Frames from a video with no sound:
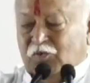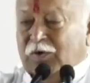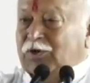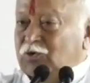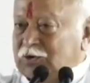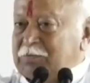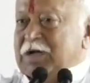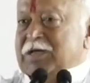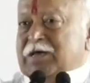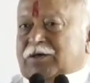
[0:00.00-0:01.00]
वो हिंदू
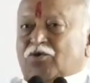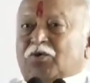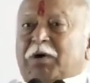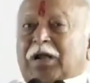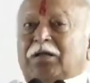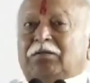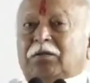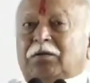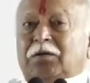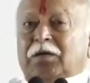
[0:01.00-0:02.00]
समाज है क्योंकि भारत
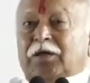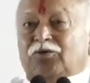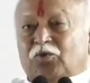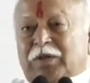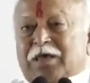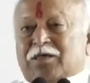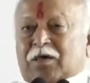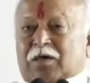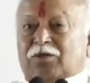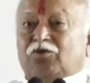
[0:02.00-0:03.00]
हिंदू देश
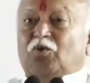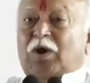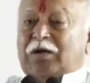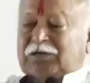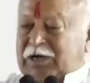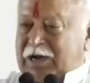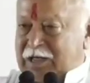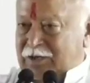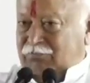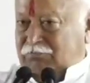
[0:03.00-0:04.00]
है हिंदू राष्ट्र
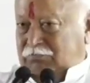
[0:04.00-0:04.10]
है